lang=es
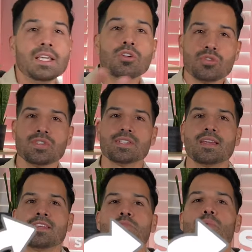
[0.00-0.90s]
Y o si
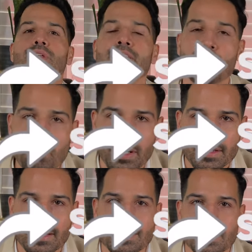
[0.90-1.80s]
ustedes pueden
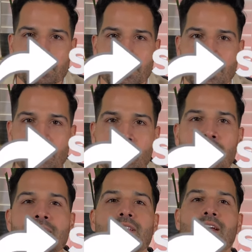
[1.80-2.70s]
compartir este video,
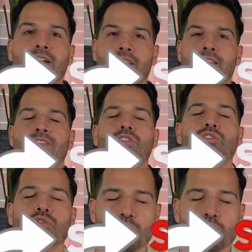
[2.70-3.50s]
les agradezco